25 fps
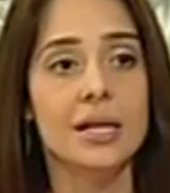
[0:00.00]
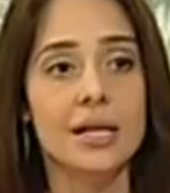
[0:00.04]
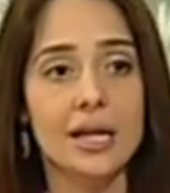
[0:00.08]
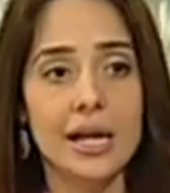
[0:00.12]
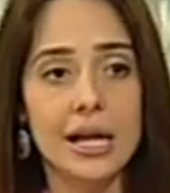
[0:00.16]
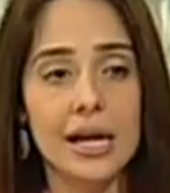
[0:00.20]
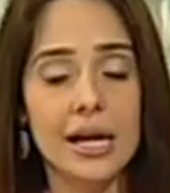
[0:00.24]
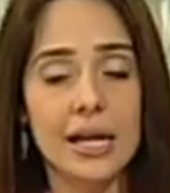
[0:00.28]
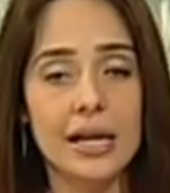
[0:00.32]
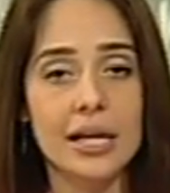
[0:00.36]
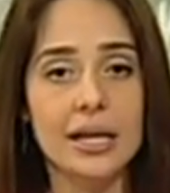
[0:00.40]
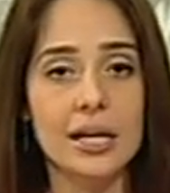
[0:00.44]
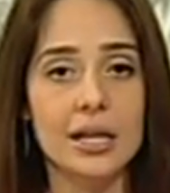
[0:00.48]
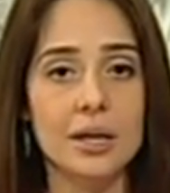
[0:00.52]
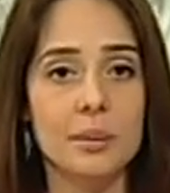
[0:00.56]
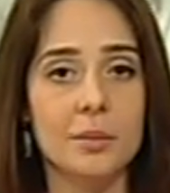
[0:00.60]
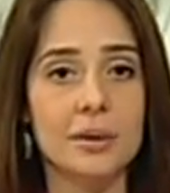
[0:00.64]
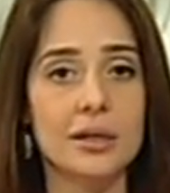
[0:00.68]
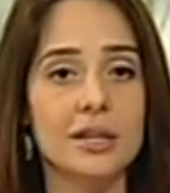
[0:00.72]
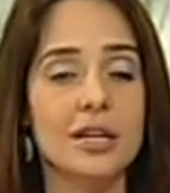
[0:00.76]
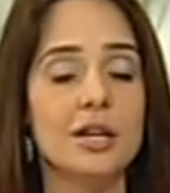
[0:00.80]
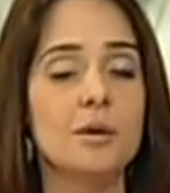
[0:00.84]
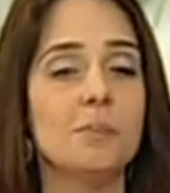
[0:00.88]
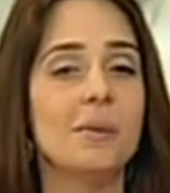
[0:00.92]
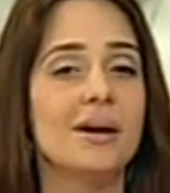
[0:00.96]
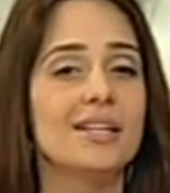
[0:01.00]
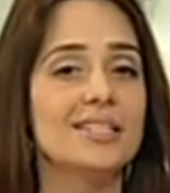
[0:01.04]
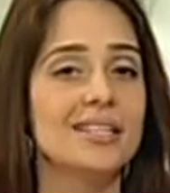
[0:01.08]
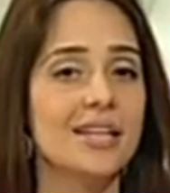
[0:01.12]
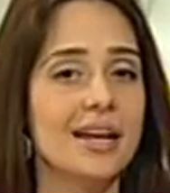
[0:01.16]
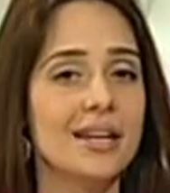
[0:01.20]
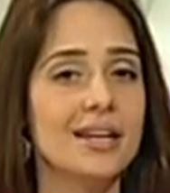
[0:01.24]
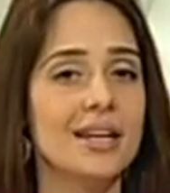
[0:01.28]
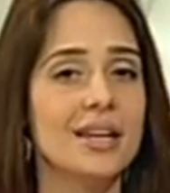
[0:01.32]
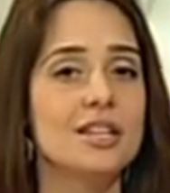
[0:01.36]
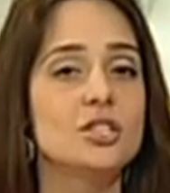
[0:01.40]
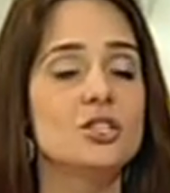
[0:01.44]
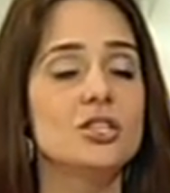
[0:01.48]
इलीगल इमिग्रेंट बन जाए
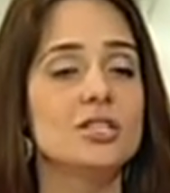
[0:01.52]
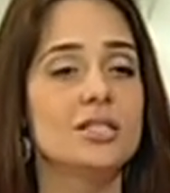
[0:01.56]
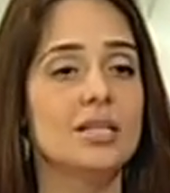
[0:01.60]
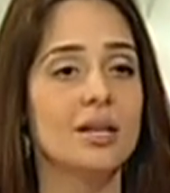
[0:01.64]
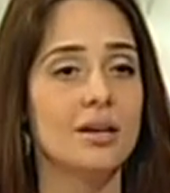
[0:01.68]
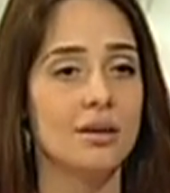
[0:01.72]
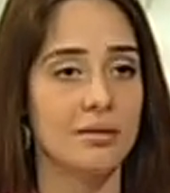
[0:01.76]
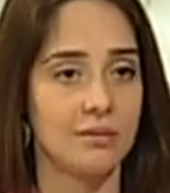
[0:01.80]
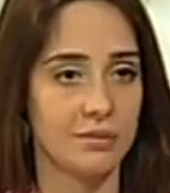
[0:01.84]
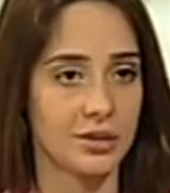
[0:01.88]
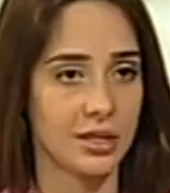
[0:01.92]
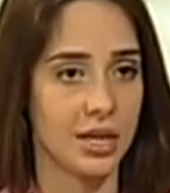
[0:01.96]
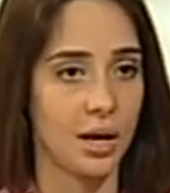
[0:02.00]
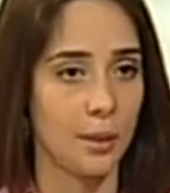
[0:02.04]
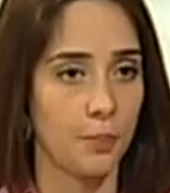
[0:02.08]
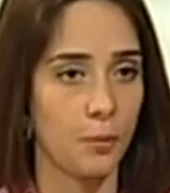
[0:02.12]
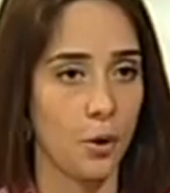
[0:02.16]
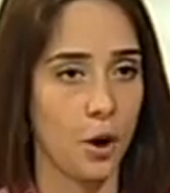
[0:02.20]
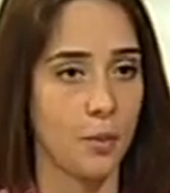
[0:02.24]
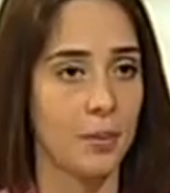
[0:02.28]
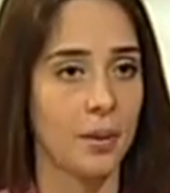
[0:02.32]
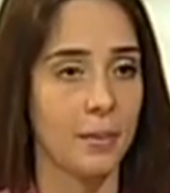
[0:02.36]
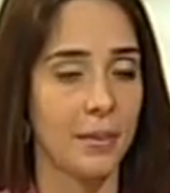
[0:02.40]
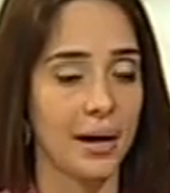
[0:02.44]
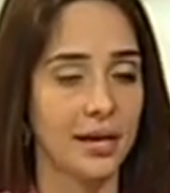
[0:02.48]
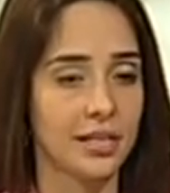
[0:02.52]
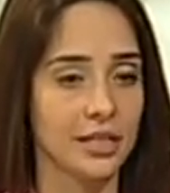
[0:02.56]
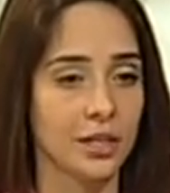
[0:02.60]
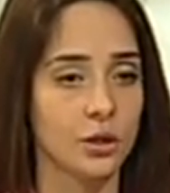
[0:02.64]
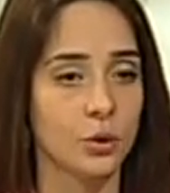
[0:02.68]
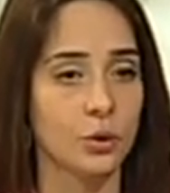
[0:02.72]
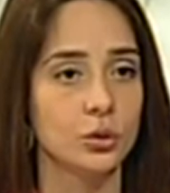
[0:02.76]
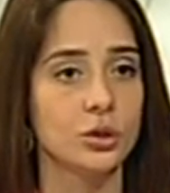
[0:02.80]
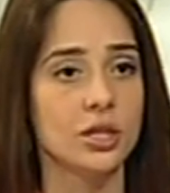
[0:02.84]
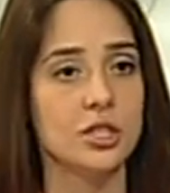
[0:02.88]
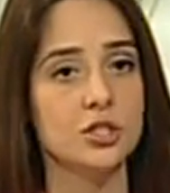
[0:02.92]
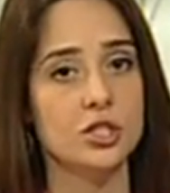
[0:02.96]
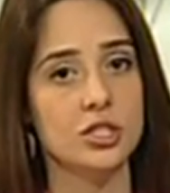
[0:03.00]
ये चीज़ें ज़रा प्रॉब्लमेटिक
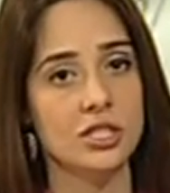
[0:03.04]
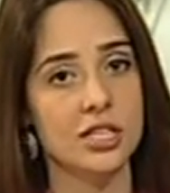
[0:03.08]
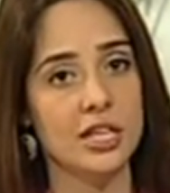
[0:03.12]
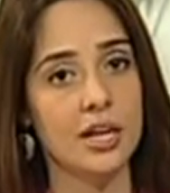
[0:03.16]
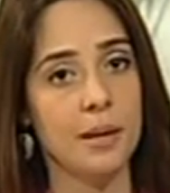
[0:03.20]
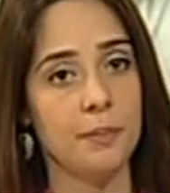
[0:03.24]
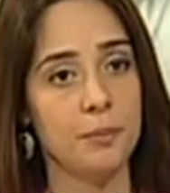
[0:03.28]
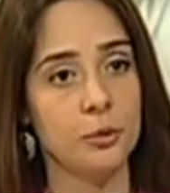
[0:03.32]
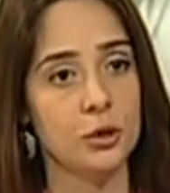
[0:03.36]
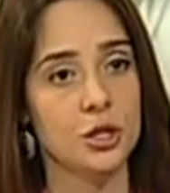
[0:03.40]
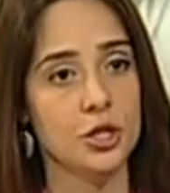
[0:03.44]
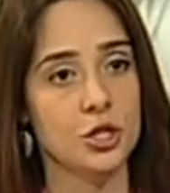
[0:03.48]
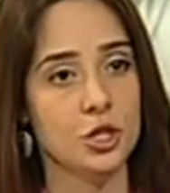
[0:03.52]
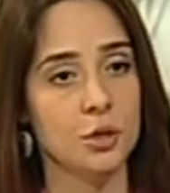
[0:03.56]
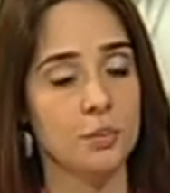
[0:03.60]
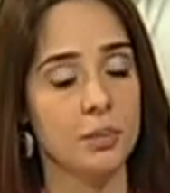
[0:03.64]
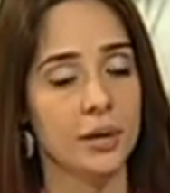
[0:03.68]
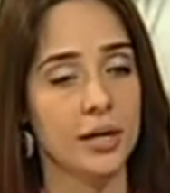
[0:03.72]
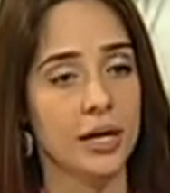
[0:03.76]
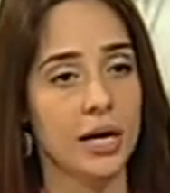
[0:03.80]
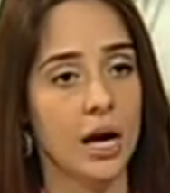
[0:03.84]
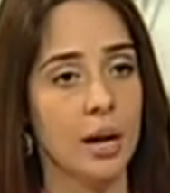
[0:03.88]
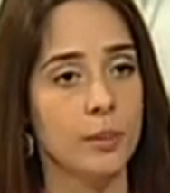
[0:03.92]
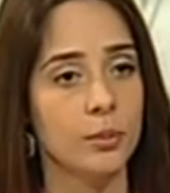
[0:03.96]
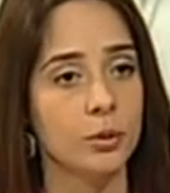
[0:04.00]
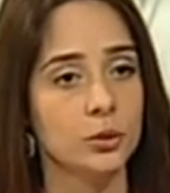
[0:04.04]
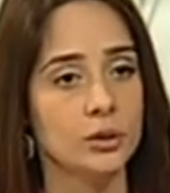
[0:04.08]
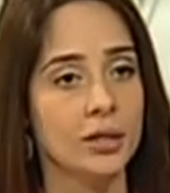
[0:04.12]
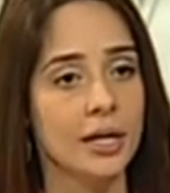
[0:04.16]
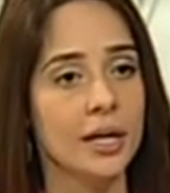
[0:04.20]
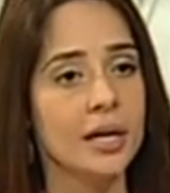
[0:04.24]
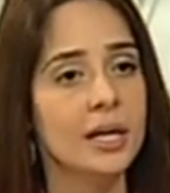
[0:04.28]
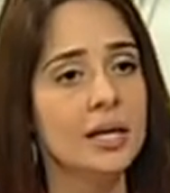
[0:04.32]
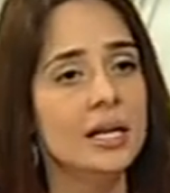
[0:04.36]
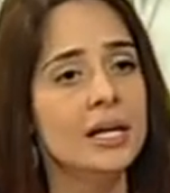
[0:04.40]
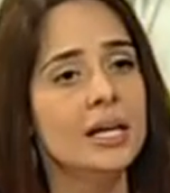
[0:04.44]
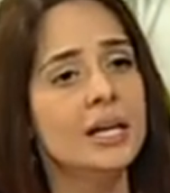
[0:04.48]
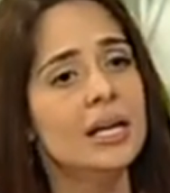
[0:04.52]
होती है जिससे रेपुटेशन भी ख़राब होती
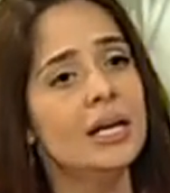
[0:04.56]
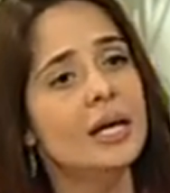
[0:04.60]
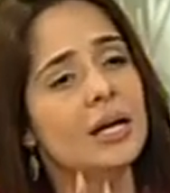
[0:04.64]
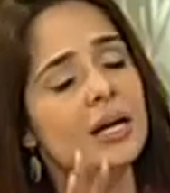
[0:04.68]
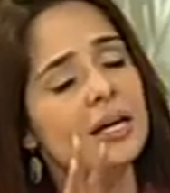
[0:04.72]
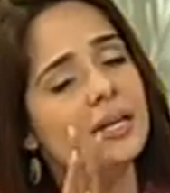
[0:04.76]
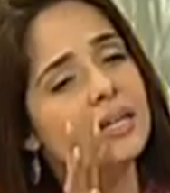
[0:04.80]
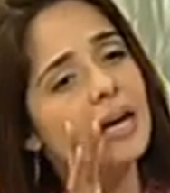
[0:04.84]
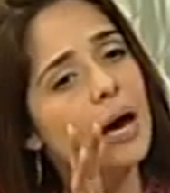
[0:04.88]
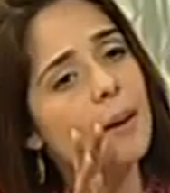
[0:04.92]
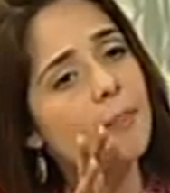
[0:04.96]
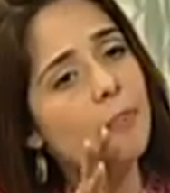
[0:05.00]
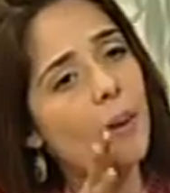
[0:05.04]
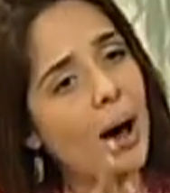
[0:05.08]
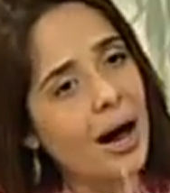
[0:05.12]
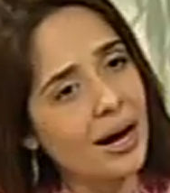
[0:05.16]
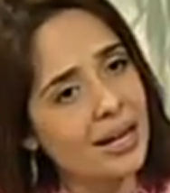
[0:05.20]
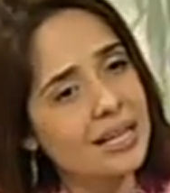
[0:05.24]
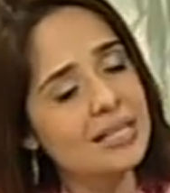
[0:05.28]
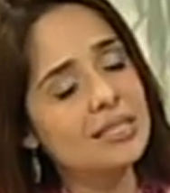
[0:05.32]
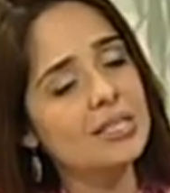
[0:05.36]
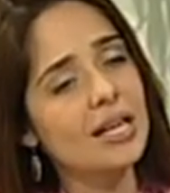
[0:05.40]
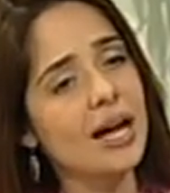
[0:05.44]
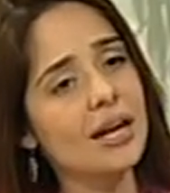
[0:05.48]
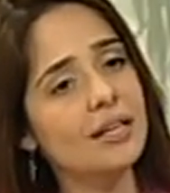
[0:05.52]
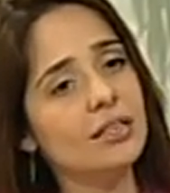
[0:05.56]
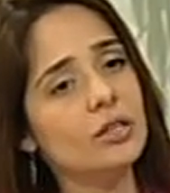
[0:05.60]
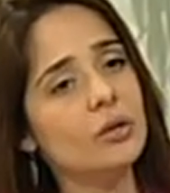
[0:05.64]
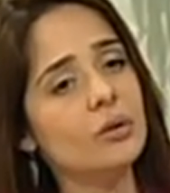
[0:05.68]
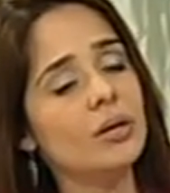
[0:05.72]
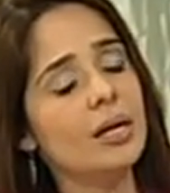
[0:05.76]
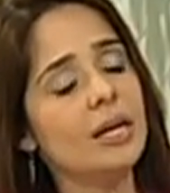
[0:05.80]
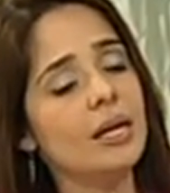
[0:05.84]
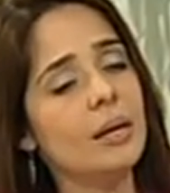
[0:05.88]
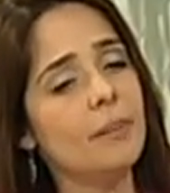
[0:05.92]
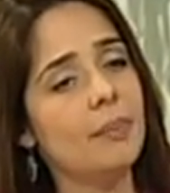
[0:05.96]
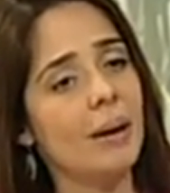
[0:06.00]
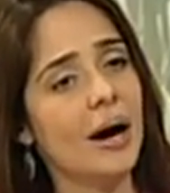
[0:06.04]
है क्या पाकिस्तानियों के
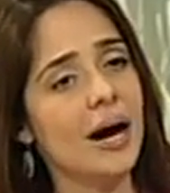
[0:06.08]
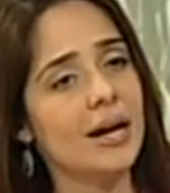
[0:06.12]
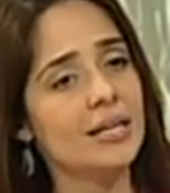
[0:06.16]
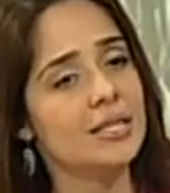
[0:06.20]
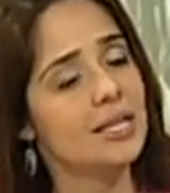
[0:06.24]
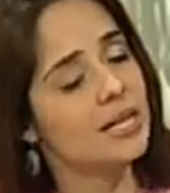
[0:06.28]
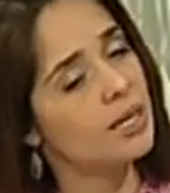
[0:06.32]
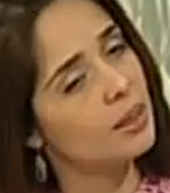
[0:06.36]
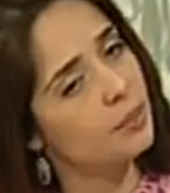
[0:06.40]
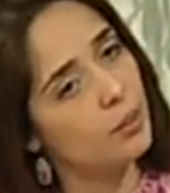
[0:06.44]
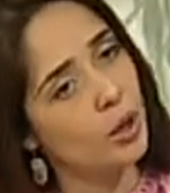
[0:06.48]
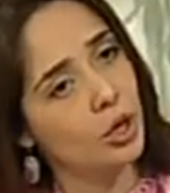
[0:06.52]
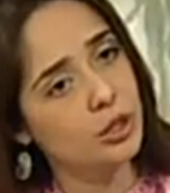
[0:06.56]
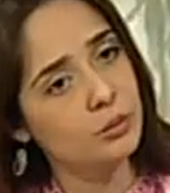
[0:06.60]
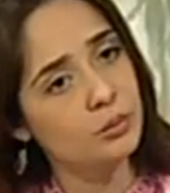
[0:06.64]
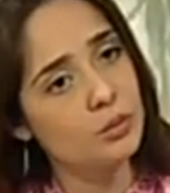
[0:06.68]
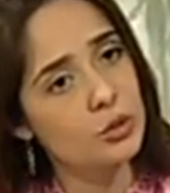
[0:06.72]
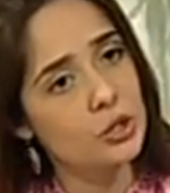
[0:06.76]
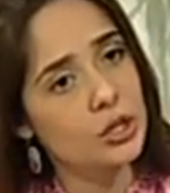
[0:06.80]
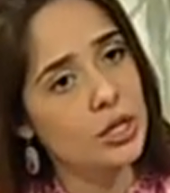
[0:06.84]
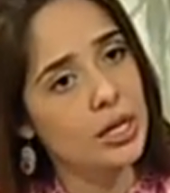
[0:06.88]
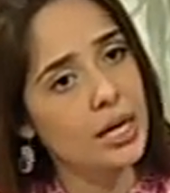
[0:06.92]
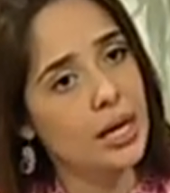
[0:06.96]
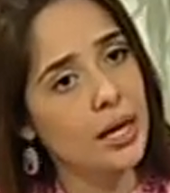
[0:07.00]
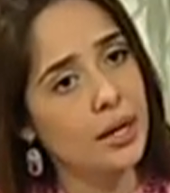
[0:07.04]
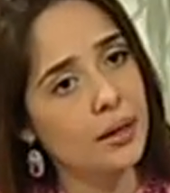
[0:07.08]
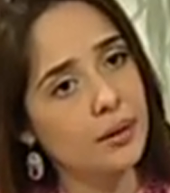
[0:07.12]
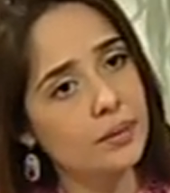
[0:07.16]
लिए बाहर जाना बहुत मुश्किल है